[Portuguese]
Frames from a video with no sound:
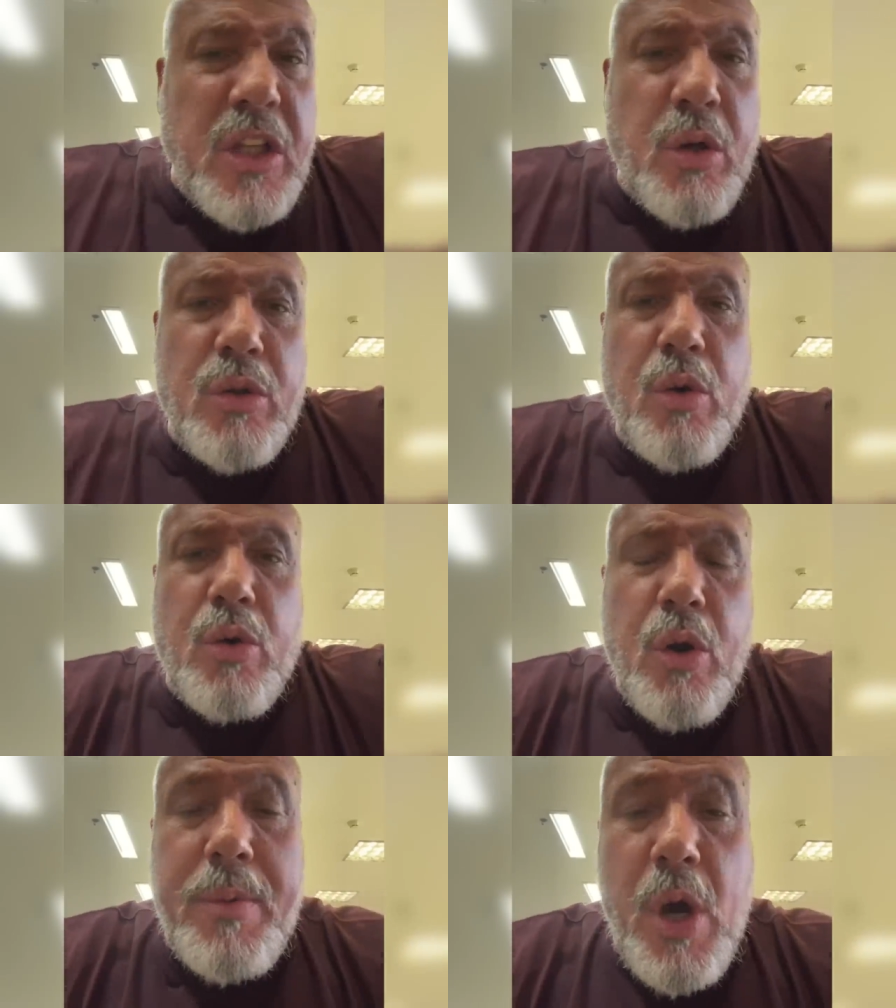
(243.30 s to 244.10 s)
ídolo do
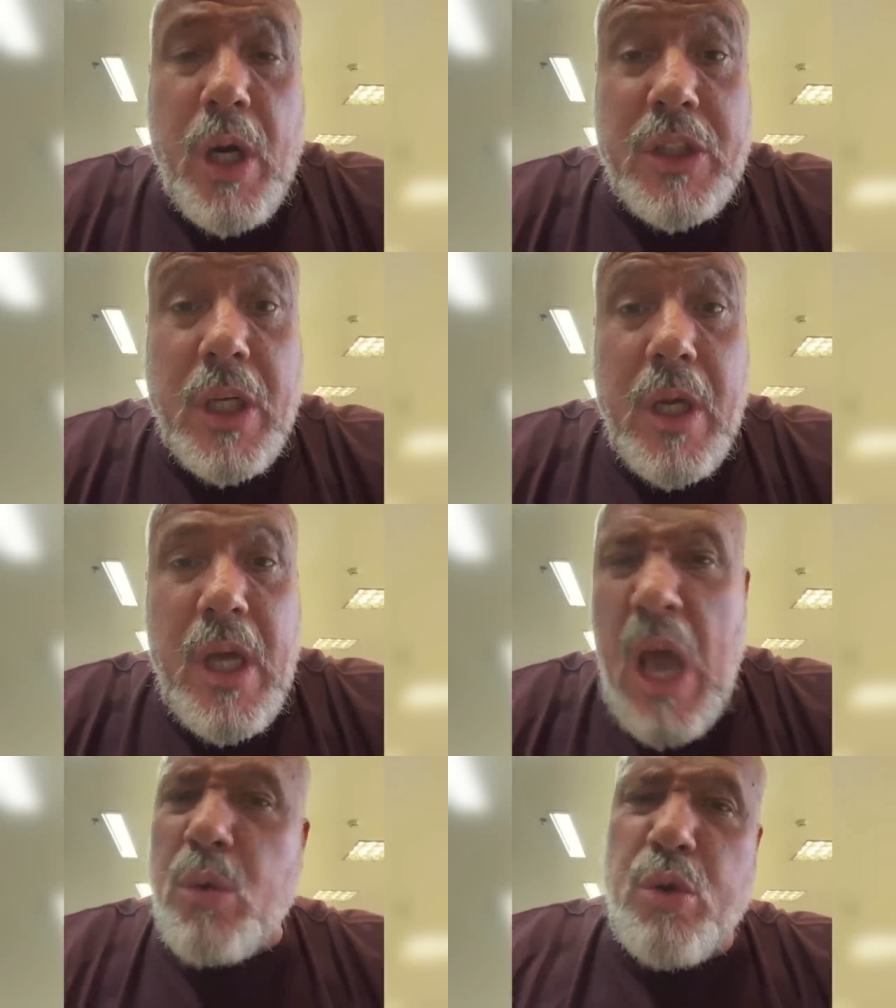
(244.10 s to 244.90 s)
clube hoje?
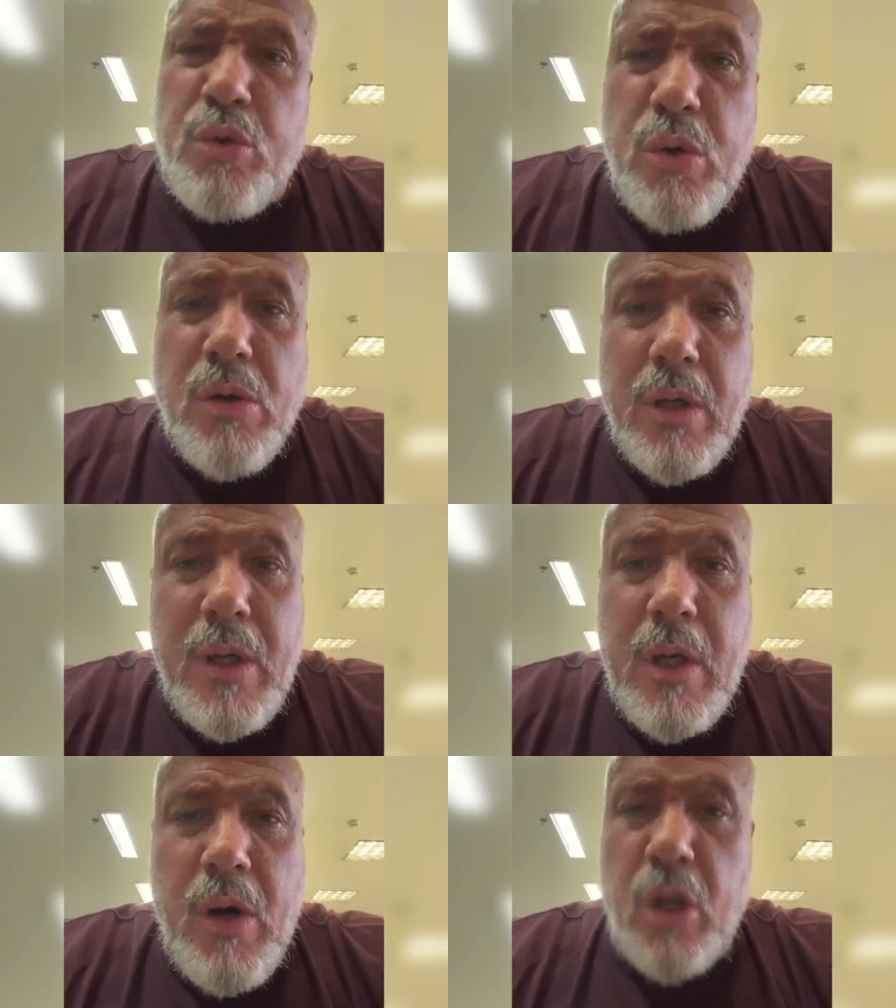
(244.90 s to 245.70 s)
É o
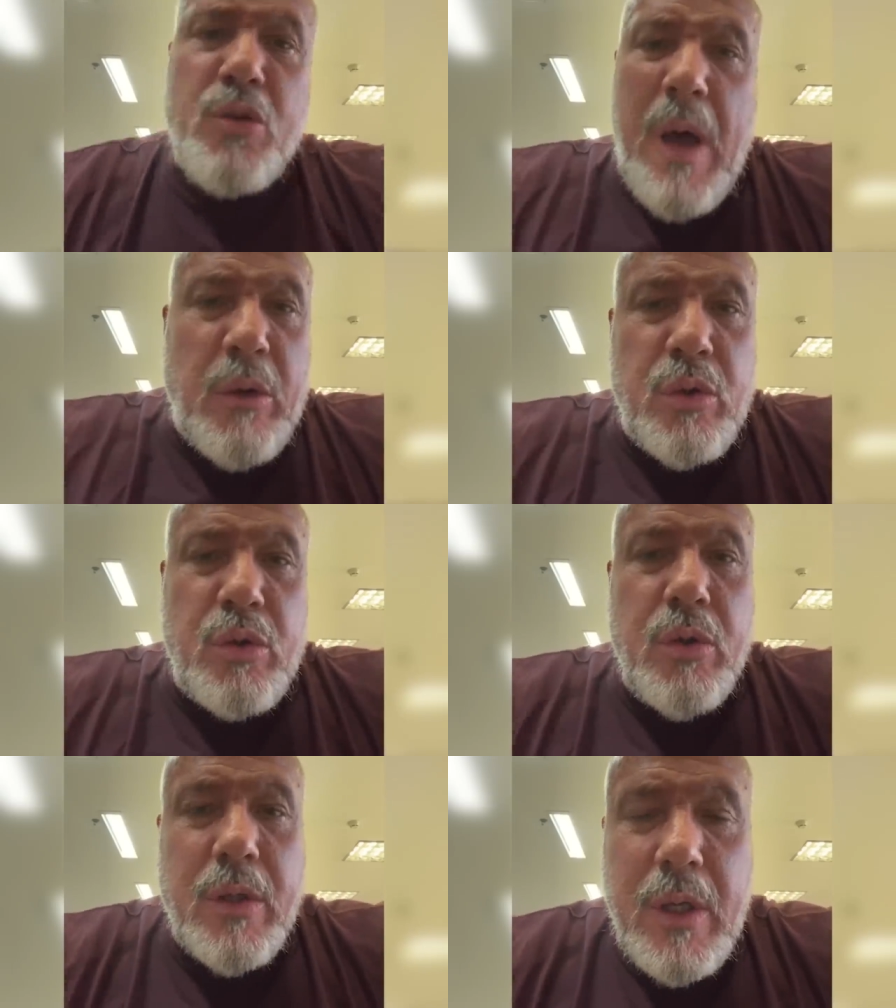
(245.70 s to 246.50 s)
Dudu ou não é o
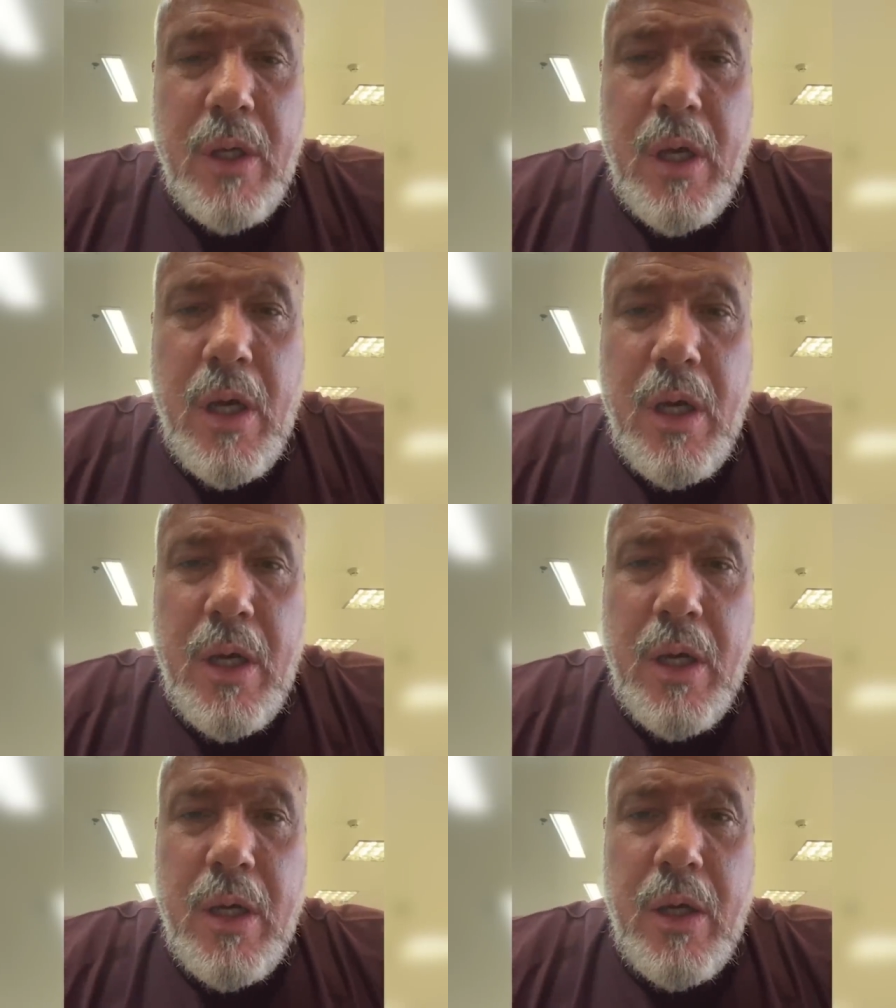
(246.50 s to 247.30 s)
Dudu?
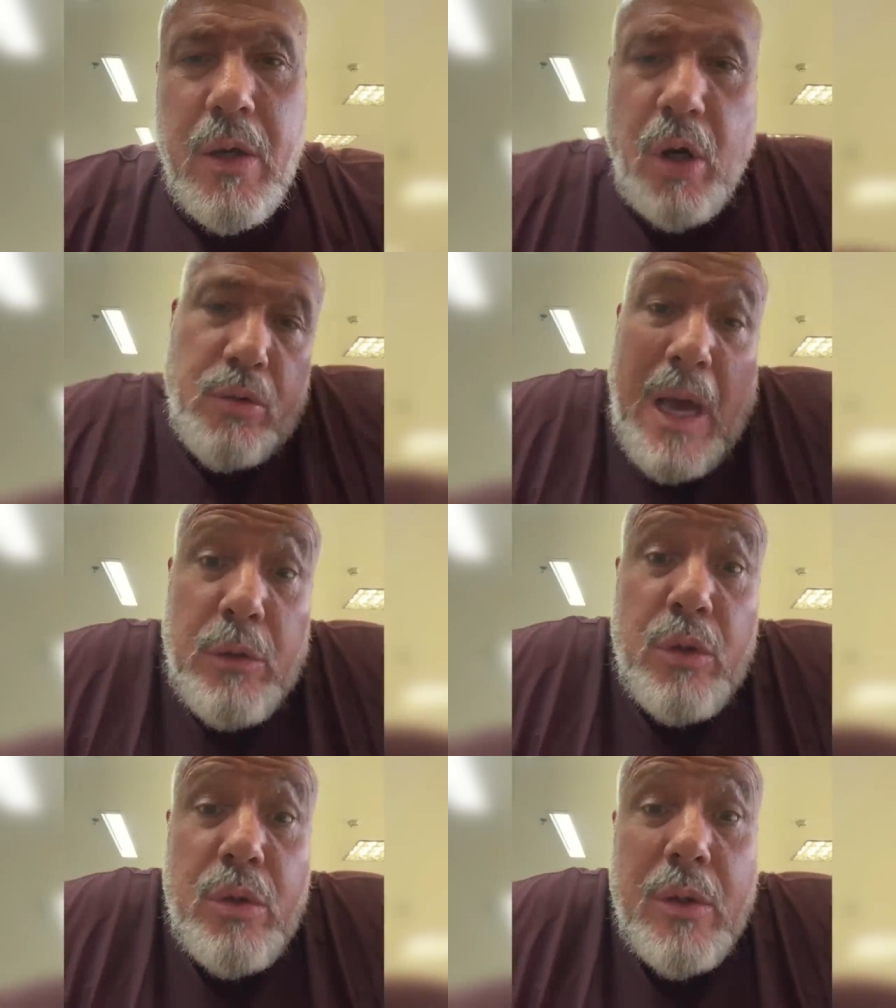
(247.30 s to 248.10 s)
Ou não é o
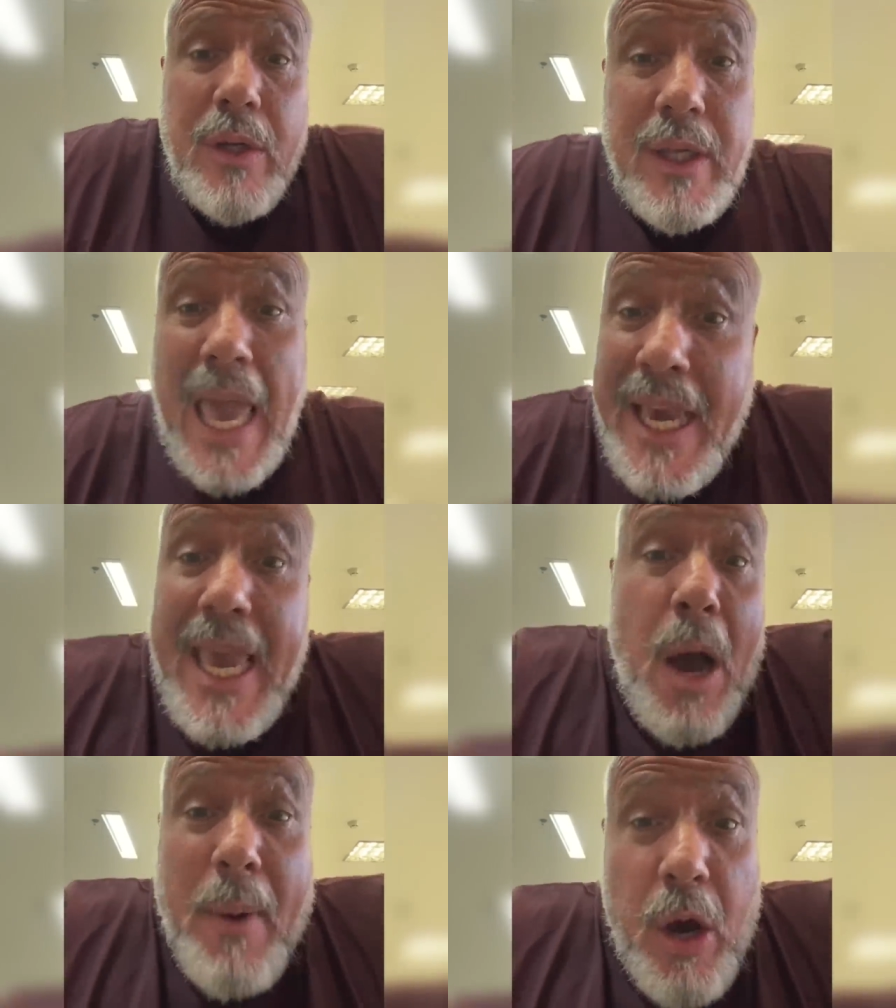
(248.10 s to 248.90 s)
Dudu? Quem
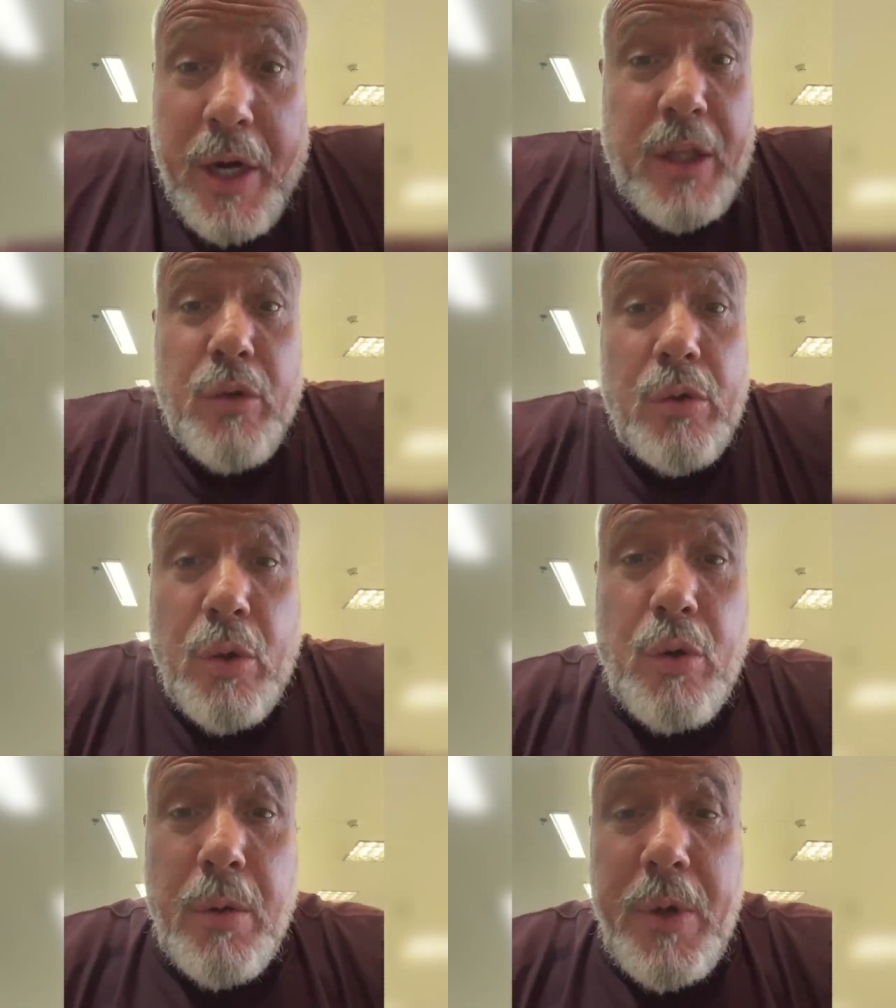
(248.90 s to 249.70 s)
que é o maior ídolo
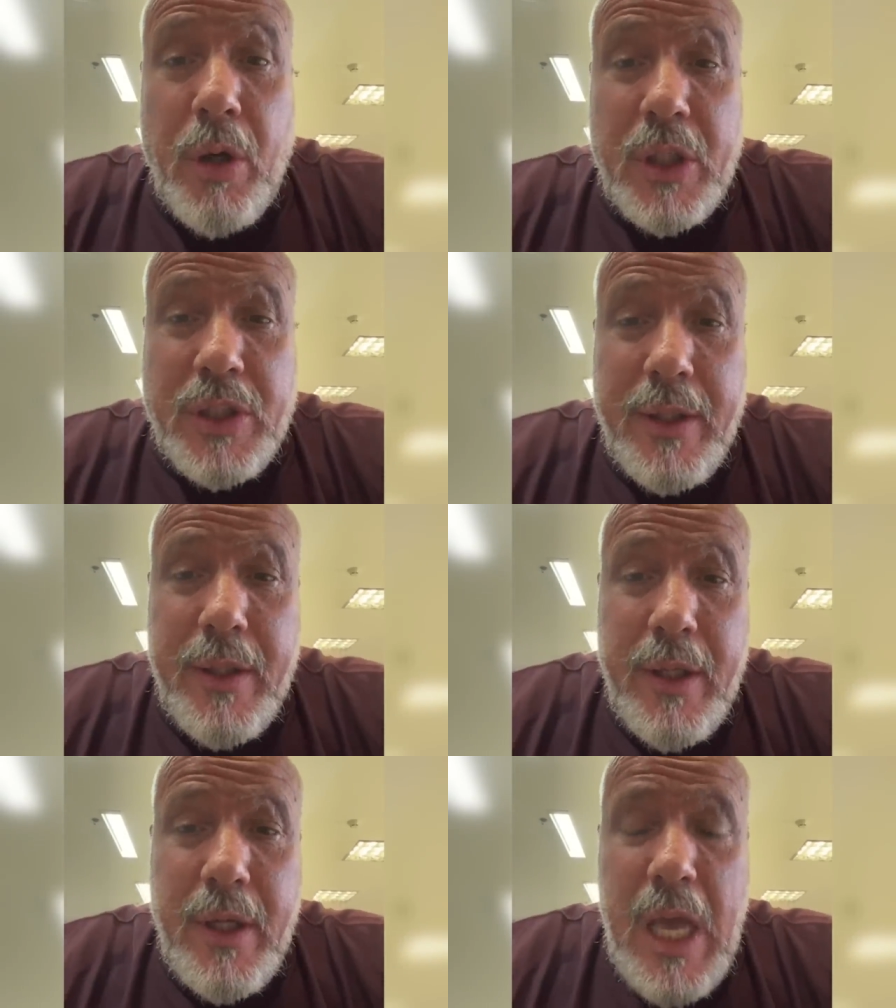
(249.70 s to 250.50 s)
do clube hoje?
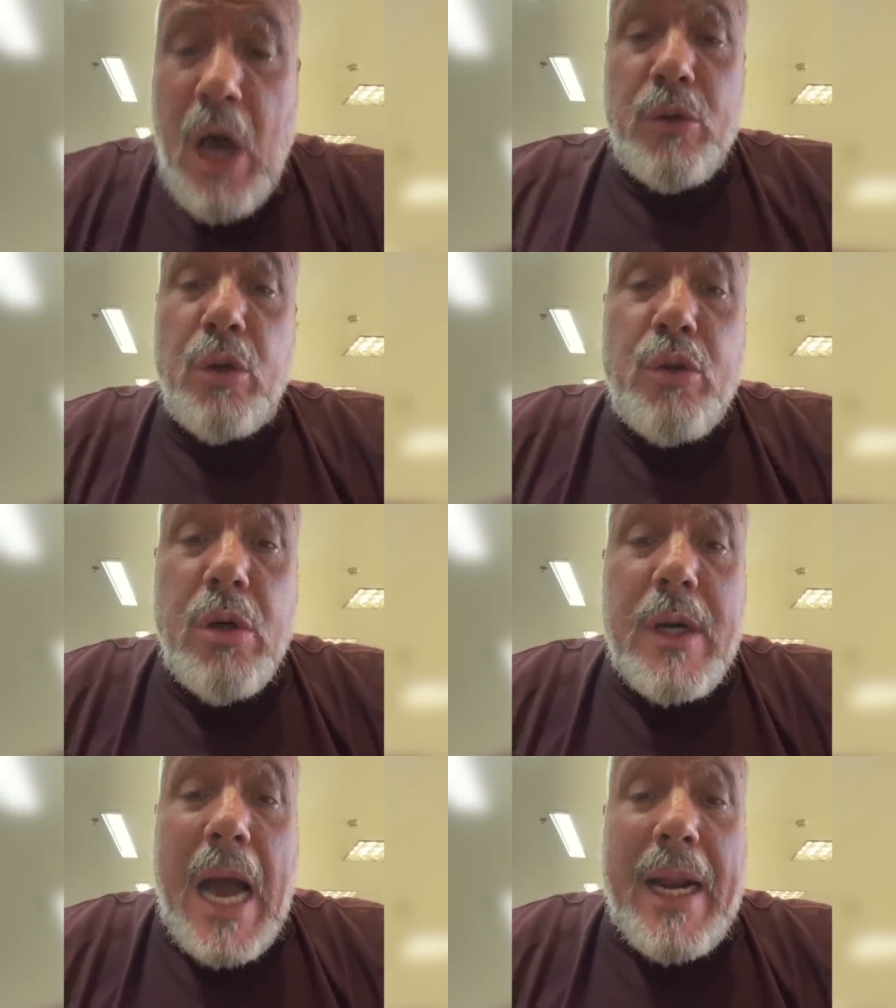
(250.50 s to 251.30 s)
É o
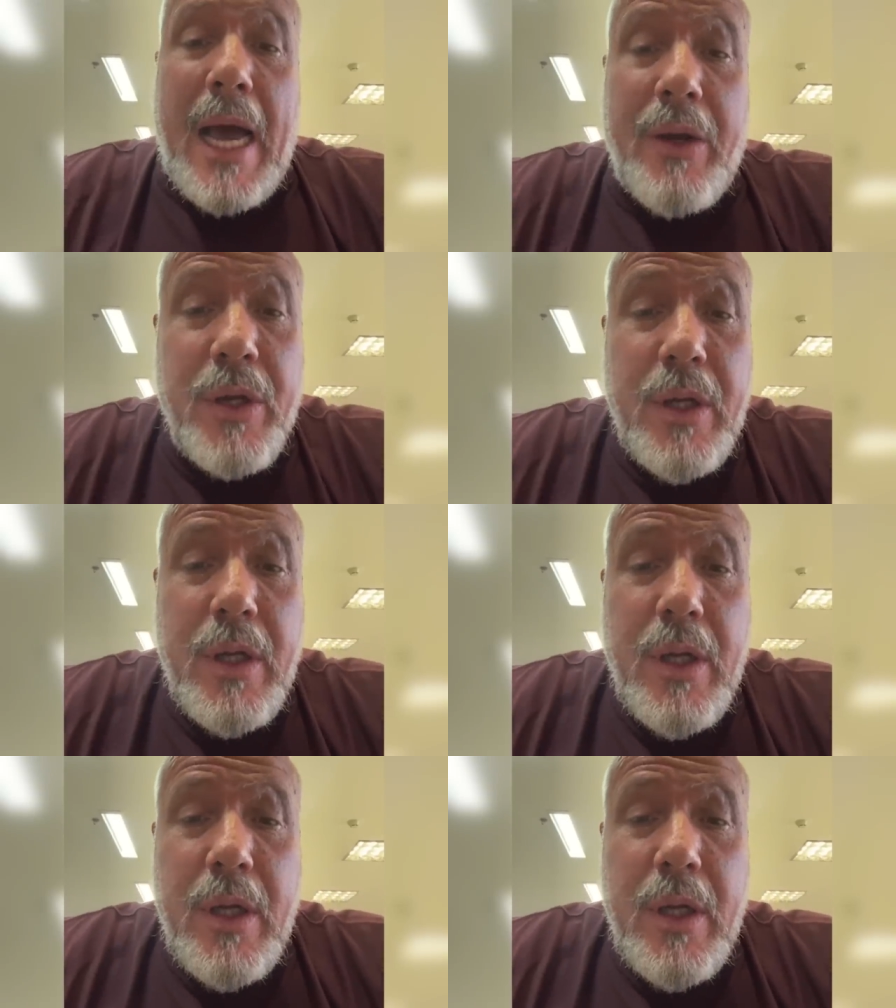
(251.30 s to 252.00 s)
Dudu, caralho.